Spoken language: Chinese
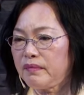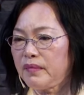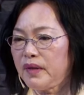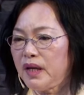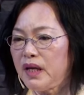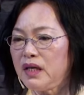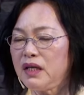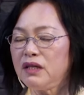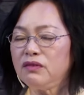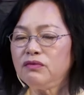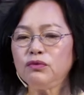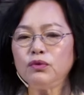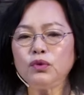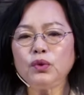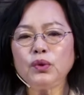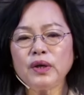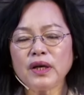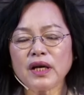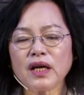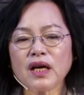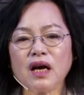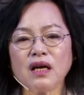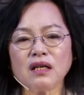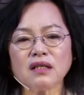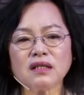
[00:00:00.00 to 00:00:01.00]
你无论
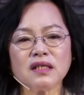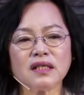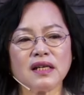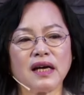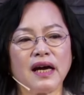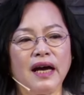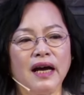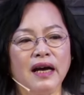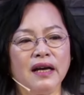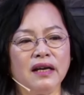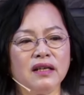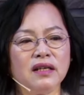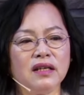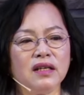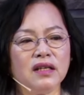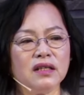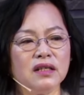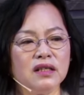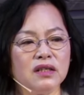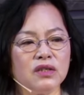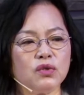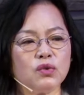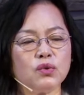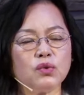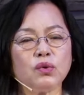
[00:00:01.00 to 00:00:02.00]
刚才
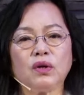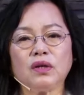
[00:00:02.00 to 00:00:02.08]
你做